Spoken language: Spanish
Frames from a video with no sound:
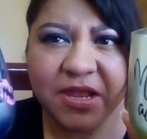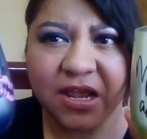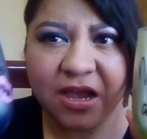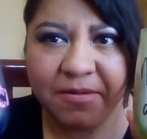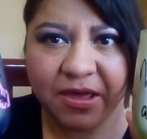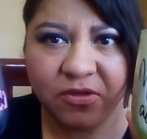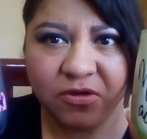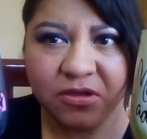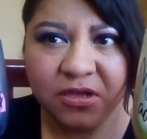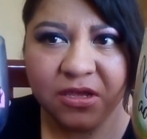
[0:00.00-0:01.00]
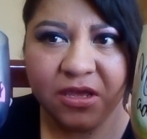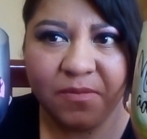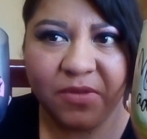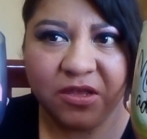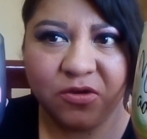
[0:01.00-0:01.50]
Se habían acabado
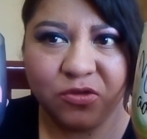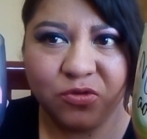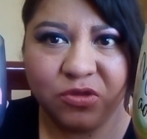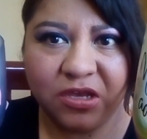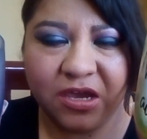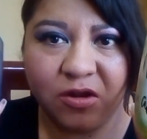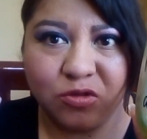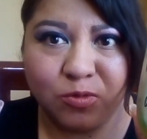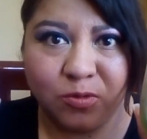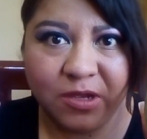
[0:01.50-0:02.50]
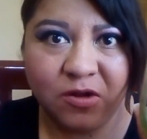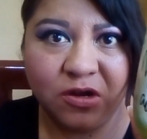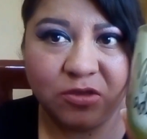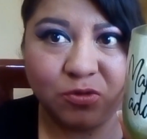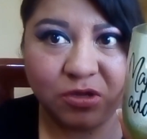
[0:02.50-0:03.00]
me dijo Susi que los
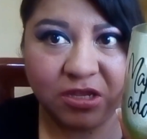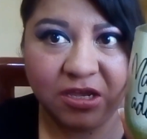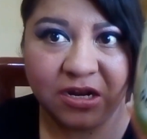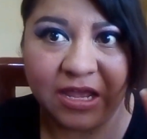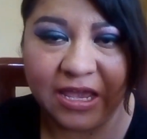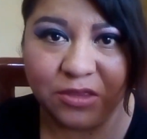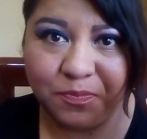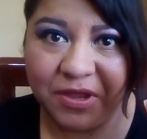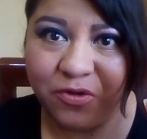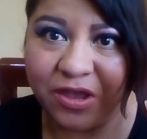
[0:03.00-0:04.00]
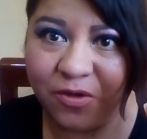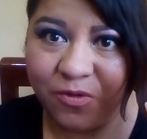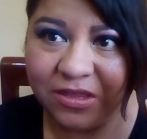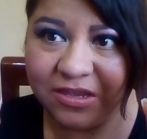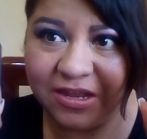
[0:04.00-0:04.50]
volvieron a surtir. Espero que
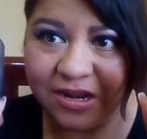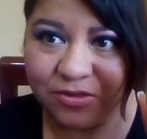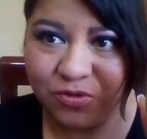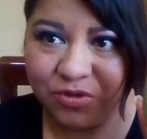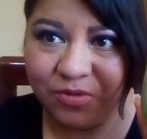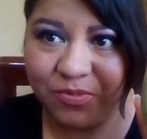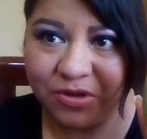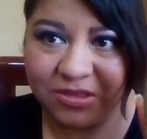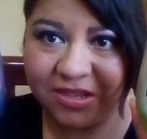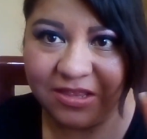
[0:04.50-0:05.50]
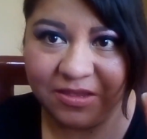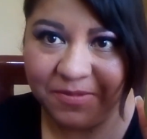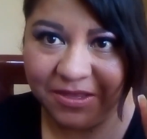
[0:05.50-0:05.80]
encuentren el suyo porque están